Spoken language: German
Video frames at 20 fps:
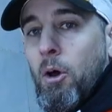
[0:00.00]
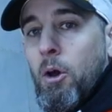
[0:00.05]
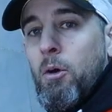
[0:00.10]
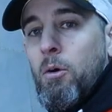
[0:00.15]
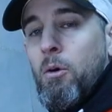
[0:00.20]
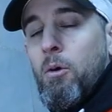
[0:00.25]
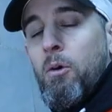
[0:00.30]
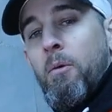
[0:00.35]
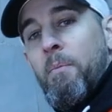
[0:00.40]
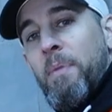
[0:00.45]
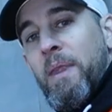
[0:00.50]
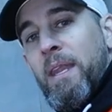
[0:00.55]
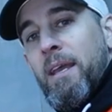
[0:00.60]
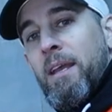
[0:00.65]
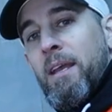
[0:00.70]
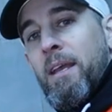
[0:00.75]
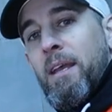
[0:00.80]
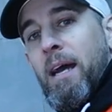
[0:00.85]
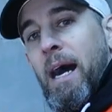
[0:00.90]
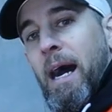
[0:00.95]
Euro
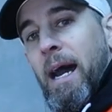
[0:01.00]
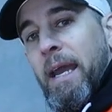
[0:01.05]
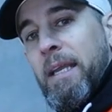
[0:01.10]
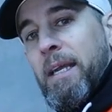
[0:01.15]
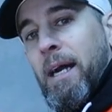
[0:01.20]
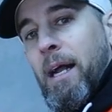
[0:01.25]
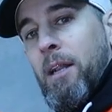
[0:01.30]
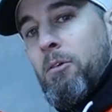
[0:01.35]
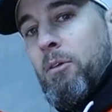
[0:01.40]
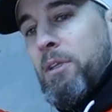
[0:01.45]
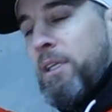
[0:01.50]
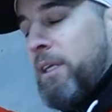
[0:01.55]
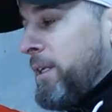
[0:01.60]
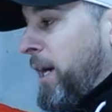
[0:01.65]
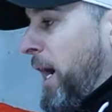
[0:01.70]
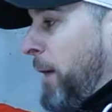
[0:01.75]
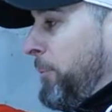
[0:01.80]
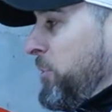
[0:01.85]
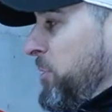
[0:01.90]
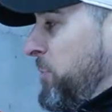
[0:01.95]
einkalkuliert
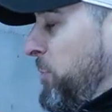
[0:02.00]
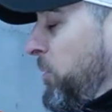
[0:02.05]
habe, ich